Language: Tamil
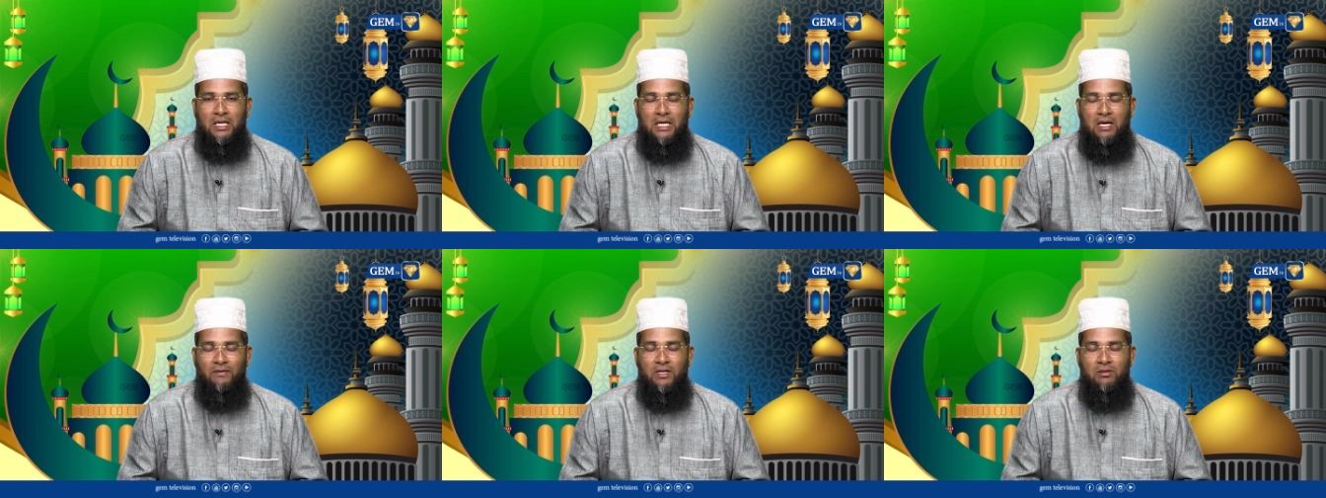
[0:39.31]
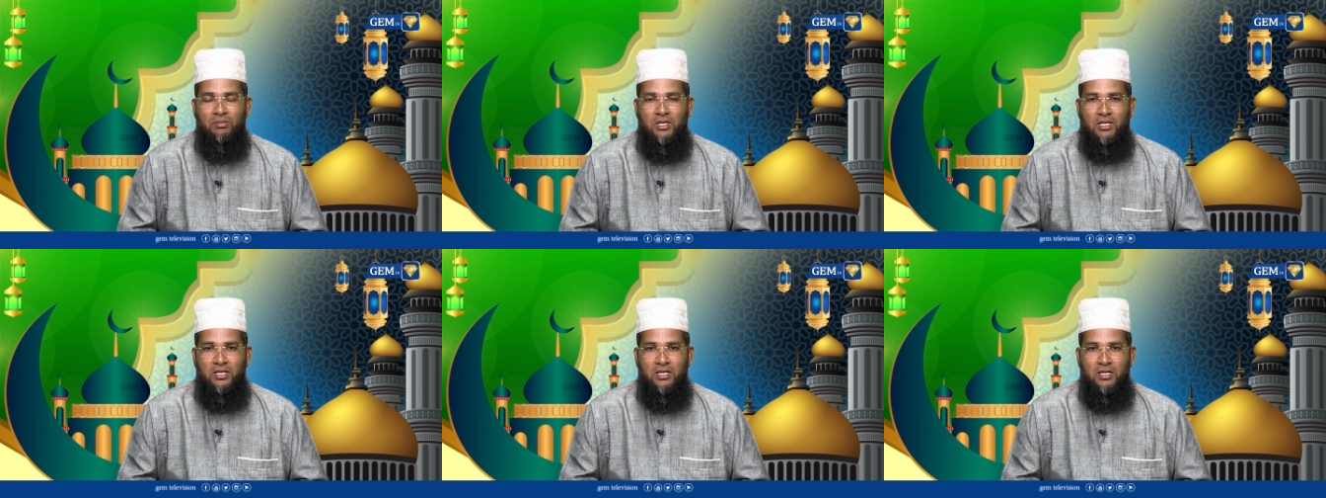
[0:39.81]
இறைவன்
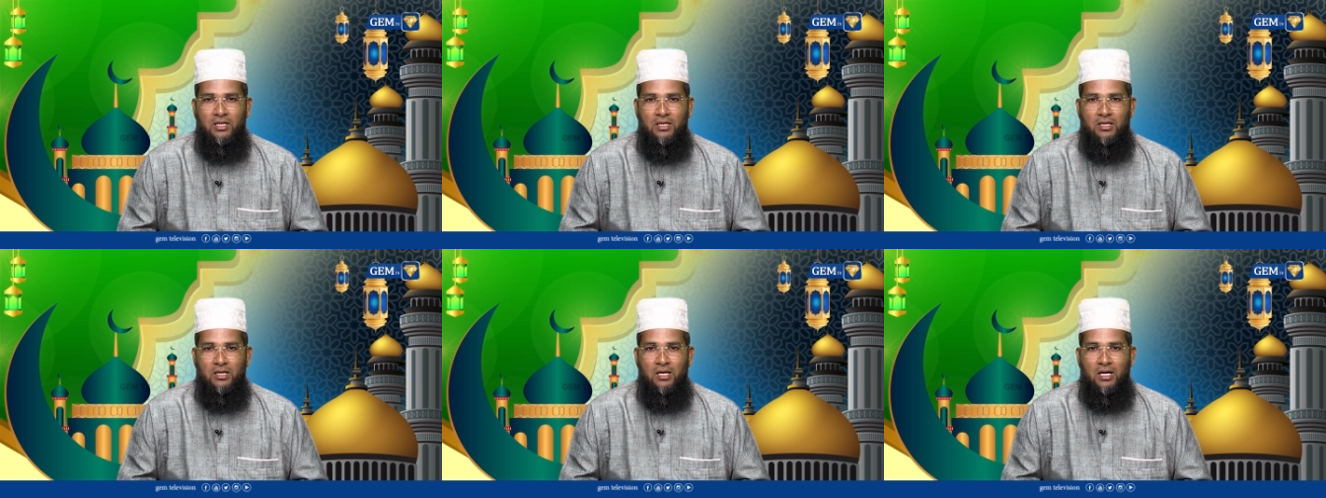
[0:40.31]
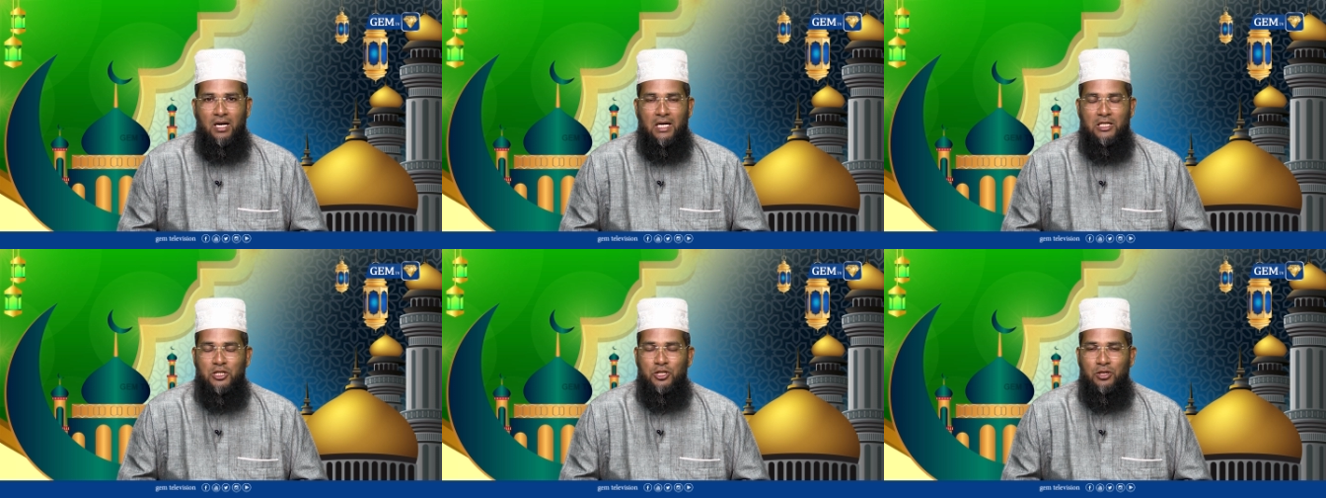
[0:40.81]
மீது
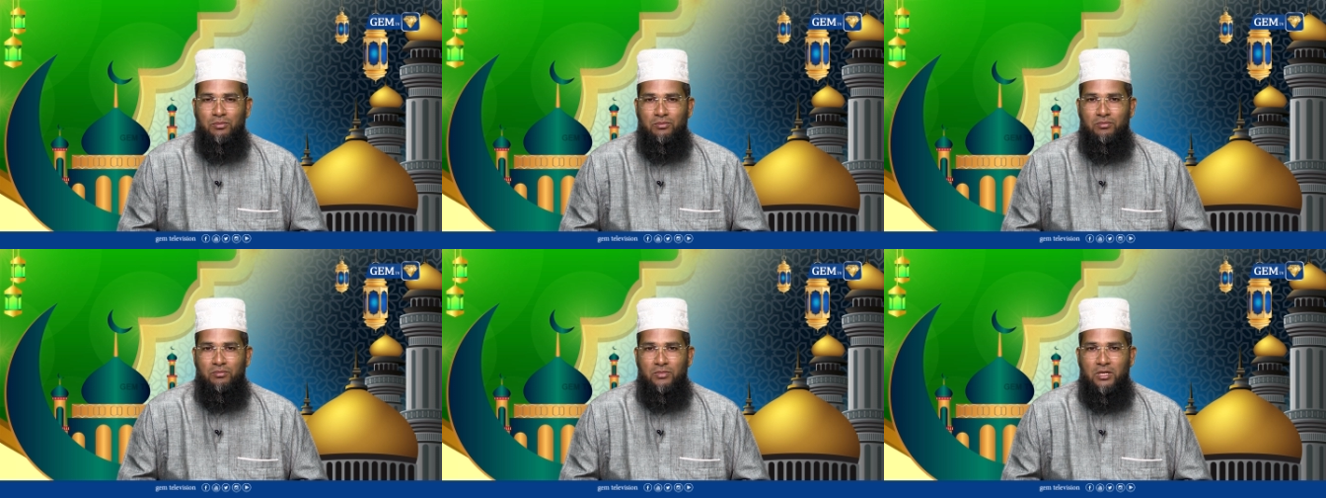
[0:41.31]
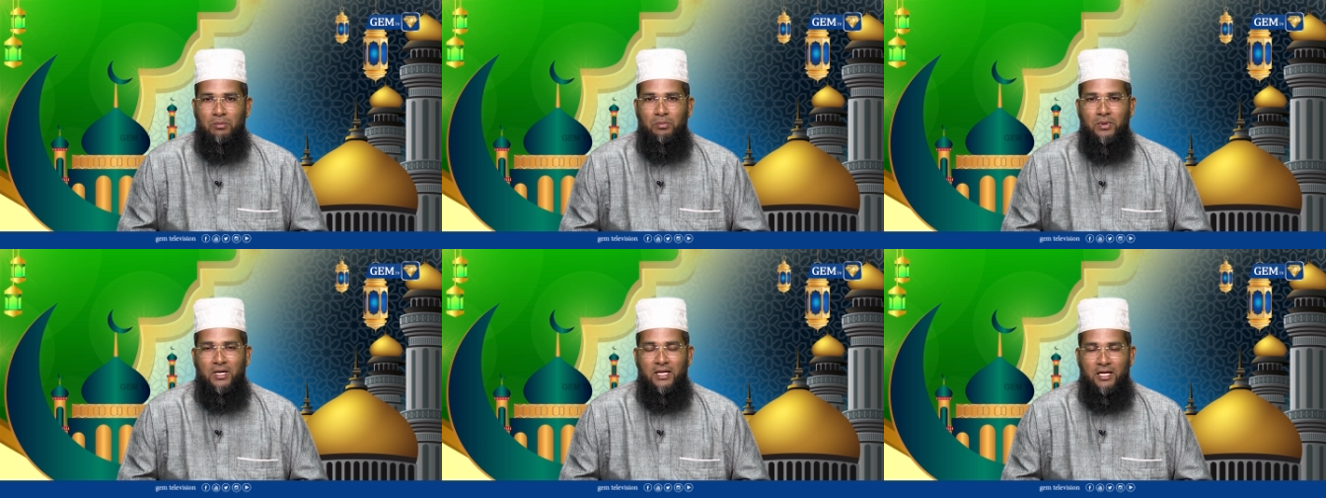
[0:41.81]
அச்சம்
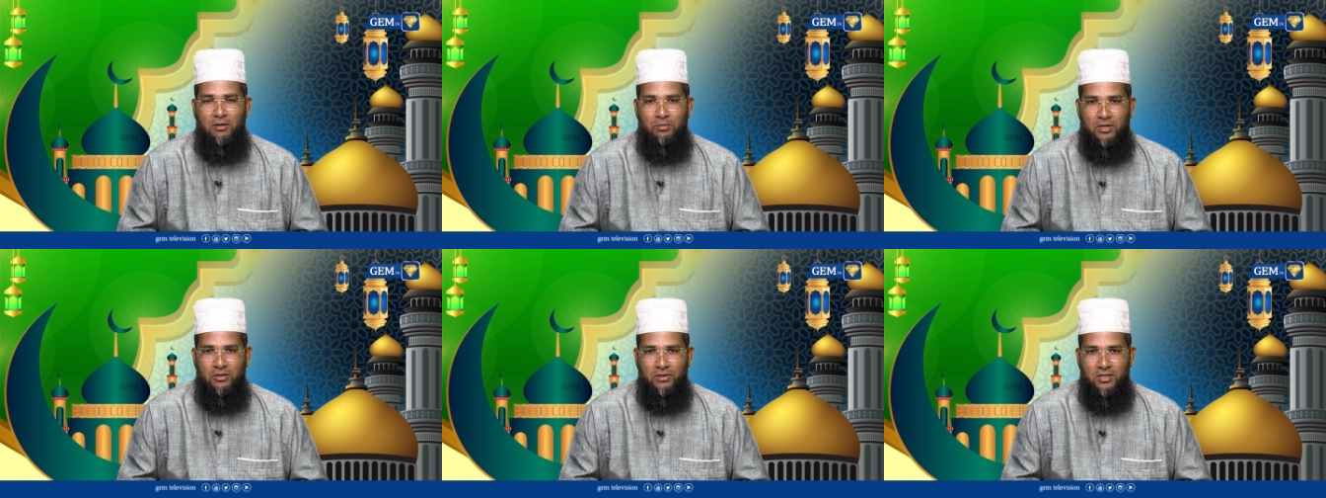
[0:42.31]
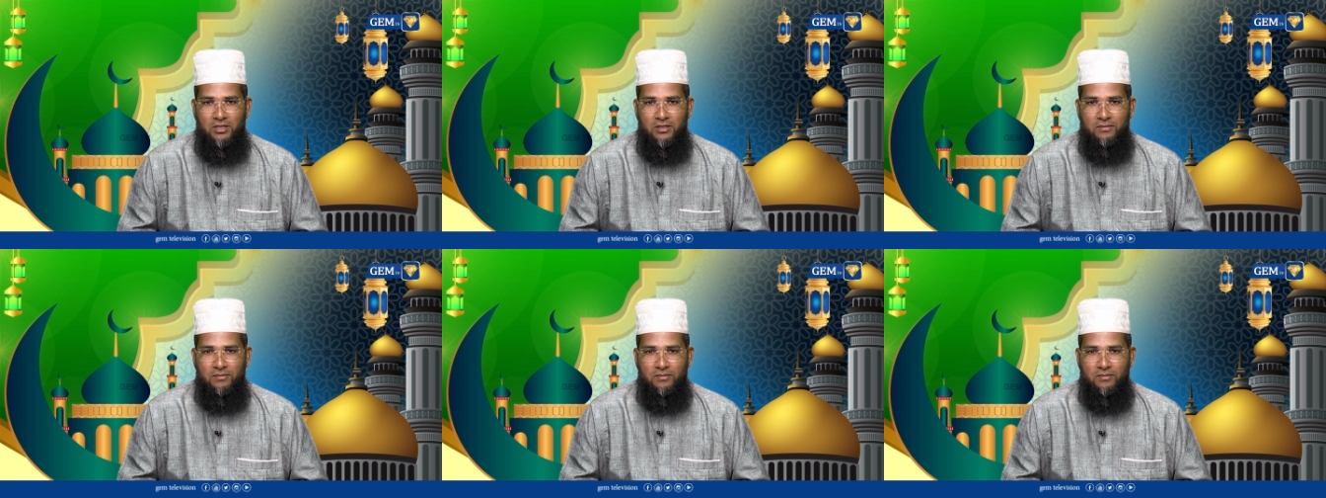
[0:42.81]
எப்படி ஏற்படுவது